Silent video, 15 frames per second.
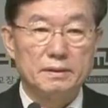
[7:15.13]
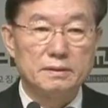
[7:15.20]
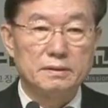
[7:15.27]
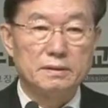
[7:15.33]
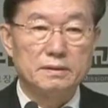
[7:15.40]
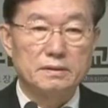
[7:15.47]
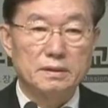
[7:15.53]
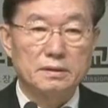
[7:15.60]

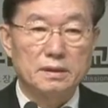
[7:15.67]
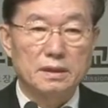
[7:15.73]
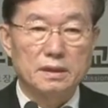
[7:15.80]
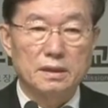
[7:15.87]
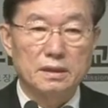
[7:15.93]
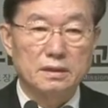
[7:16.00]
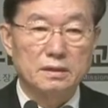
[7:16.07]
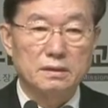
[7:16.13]
이
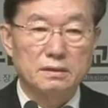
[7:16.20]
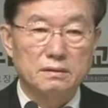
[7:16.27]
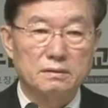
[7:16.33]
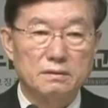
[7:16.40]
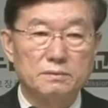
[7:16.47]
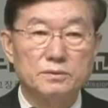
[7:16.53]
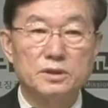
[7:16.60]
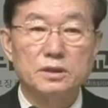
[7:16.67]
세상에 있는
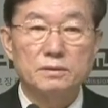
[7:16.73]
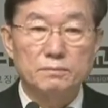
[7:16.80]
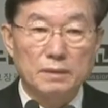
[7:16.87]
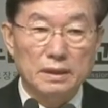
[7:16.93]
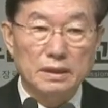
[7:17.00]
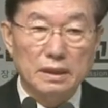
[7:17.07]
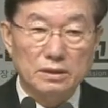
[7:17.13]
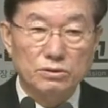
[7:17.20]

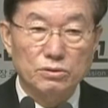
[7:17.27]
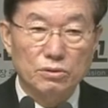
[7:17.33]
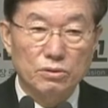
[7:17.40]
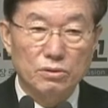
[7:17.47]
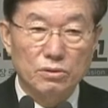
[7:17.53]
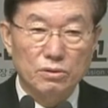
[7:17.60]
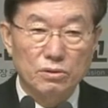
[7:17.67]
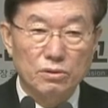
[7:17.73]
음식만 가지고
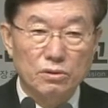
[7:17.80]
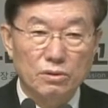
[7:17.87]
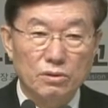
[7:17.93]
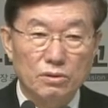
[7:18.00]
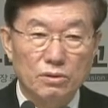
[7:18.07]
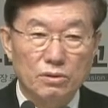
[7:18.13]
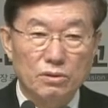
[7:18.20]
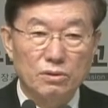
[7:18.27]

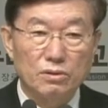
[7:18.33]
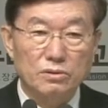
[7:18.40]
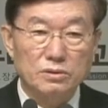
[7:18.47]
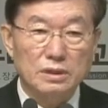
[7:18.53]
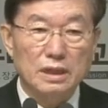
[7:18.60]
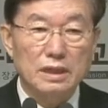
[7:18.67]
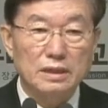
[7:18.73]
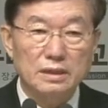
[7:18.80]
어,
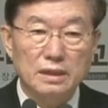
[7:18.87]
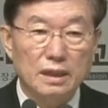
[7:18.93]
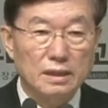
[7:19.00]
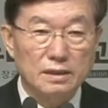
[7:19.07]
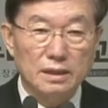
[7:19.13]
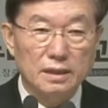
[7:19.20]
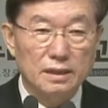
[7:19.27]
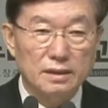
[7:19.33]
사는 게
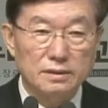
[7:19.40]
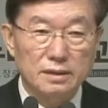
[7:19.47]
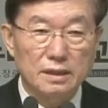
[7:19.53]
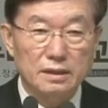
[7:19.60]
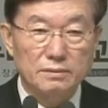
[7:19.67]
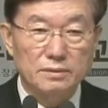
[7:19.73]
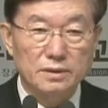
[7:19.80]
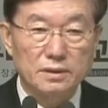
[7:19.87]
아니라
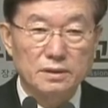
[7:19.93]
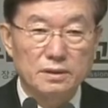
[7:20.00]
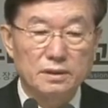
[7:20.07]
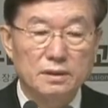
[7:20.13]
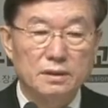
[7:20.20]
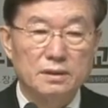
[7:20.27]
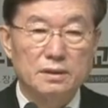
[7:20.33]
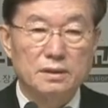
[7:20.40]
사람은
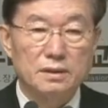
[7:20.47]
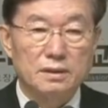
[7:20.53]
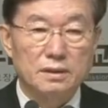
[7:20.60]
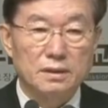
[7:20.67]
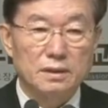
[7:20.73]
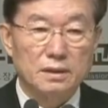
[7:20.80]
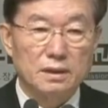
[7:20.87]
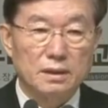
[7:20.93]

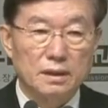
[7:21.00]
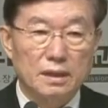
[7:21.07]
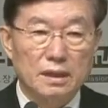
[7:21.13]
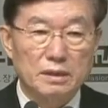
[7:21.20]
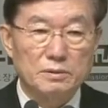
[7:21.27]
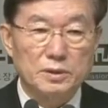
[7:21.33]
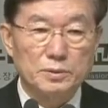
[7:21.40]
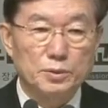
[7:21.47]

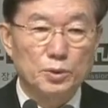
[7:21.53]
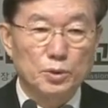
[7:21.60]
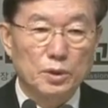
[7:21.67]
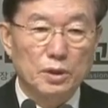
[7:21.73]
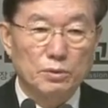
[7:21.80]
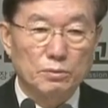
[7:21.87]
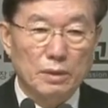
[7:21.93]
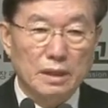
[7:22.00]
하나님 입으로
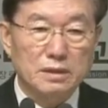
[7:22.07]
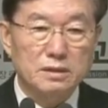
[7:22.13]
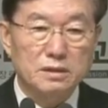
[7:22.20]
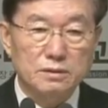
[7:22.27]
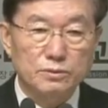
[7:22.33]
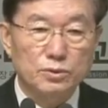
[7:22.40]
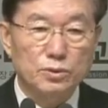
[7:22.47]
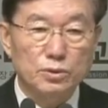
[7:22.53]
나온
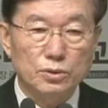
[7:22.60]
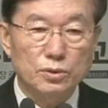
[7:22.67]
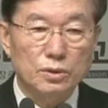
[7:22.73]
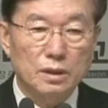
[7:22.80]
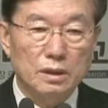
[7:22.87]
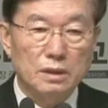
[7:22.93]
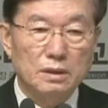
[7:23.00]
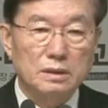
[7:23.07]

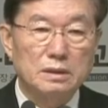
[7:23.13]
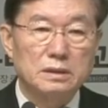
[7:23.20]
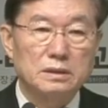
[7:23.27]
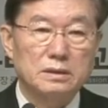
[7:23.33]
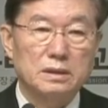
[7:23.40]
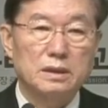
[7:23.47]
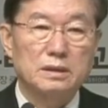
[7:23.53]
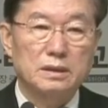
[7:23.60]
말씀으로
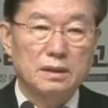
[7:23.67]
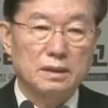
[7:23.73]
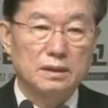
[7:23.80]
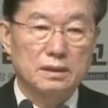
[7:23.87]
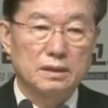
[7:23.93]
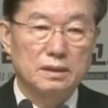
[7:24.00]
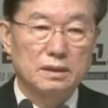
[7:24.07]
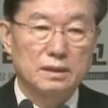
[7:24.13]
산다.
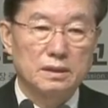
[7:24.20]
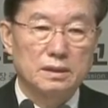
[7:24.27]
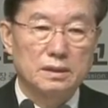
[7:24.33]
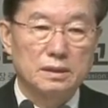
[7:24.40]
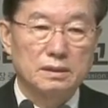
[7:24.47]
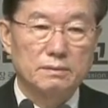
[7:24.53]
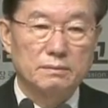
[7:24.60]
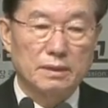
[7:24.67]

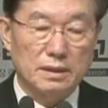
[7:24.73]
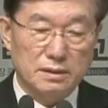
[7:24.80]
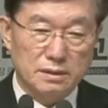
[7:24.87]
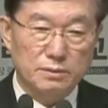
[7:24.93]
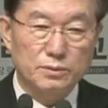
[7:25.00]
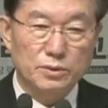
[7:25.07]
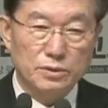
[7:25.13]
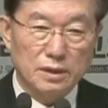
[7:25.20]

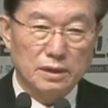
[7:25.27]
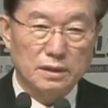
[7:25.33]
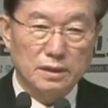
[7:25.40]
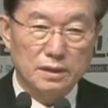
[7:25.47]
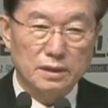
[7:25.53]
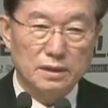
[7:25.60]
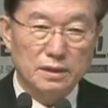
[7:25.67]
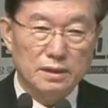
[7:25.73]
말씀으로
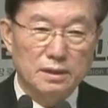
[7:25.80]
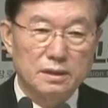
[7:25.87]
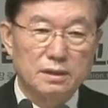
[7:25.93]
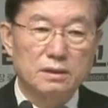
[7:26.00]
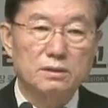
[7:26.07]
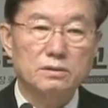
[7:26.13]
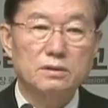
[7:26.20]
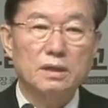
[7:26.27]
산다.
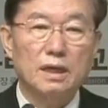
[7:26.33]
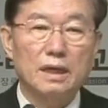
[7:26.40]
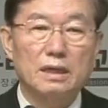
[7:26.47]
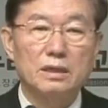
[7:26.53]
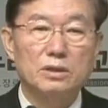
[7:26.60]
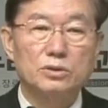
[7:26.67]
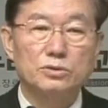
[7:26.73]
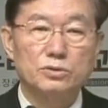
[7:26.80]
이것을
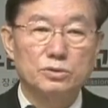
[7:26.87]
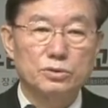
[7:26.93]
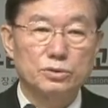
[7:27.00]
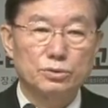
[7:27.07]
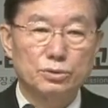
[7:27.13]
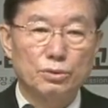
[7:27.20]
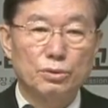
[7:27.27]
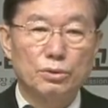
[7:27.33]

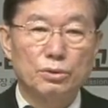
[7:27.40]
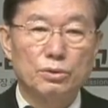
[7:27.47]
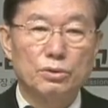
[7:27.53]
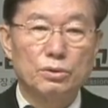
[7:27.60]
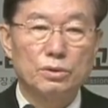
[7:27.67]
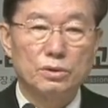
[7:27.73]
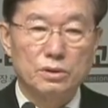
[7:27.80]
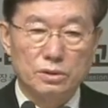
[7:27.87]
알려주려고
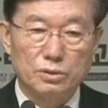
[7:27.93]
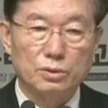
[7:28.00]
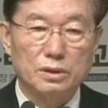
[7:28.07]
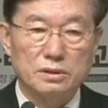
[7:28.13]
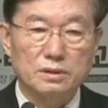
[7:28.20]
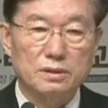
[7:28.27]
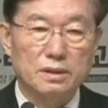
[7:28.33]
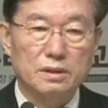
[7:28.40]

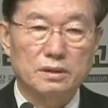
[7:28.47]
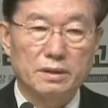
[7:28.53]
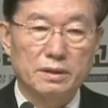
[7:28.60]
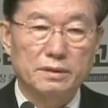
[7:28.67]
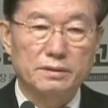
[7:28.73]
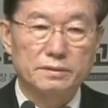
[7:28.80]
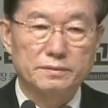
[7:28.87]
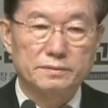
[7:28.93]
인도하셨다 이거예요.